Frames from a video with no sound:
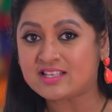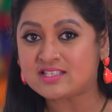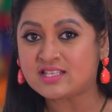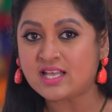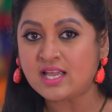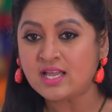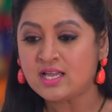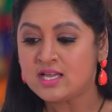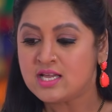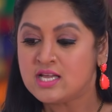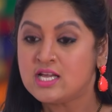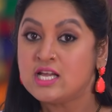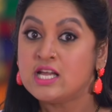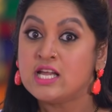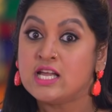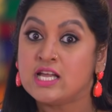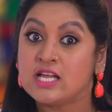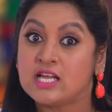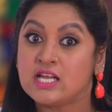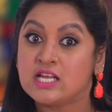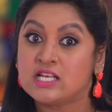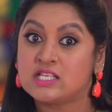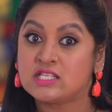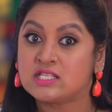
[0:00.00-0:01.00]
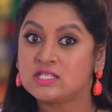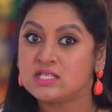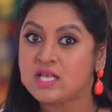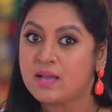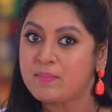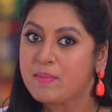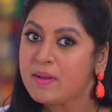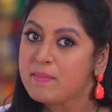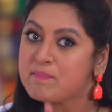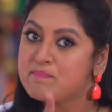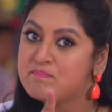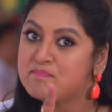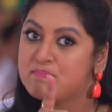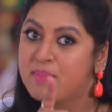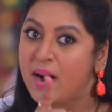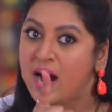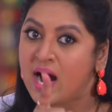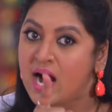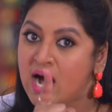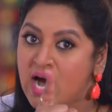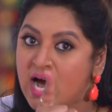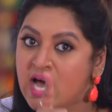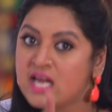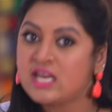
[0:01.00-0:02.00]
जाने के वास्ते इससे भी
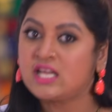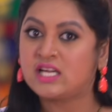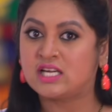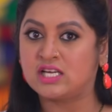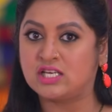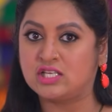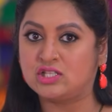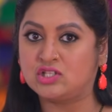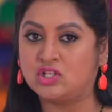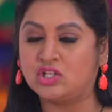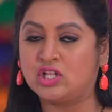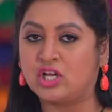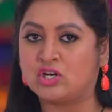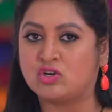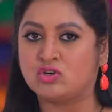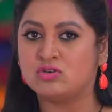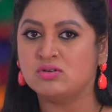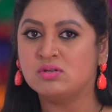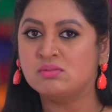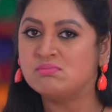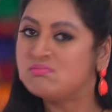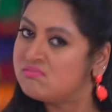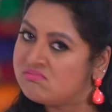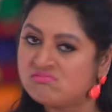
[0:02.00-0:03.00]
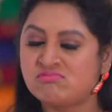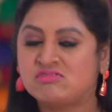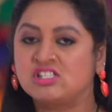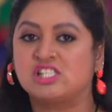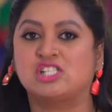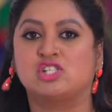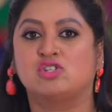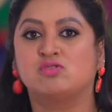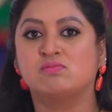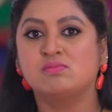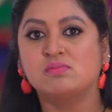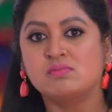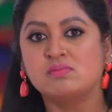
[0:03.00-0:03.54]
भारी खरीदती हूँ देखो चलो